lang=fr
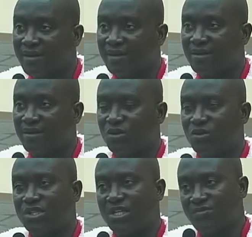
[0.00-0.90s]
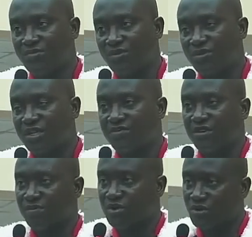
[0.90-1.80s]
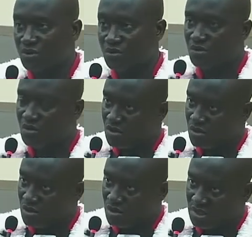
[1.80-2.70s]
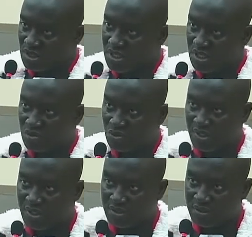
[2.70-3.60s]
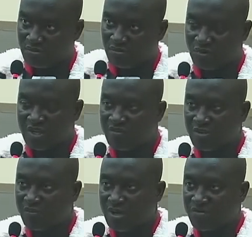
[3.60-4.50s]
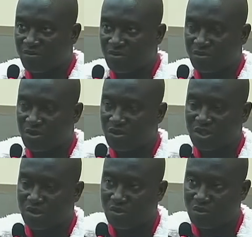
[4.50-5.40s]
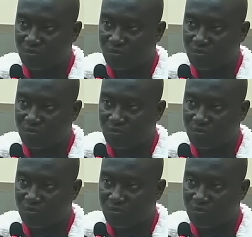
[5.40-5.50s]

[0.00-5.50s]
au téléphone avec Monsieur Sidia Touré. Vous n'aviez pas vu Monsieur Chebro